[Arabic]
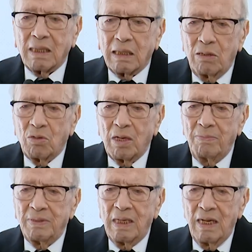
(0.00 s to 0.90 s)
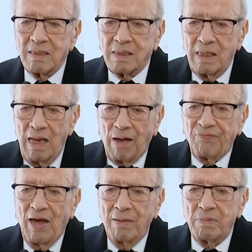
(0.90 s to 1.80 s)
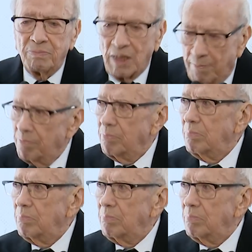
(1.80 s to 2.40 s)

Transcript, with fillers: الثوره من الانزلاق في حمام دم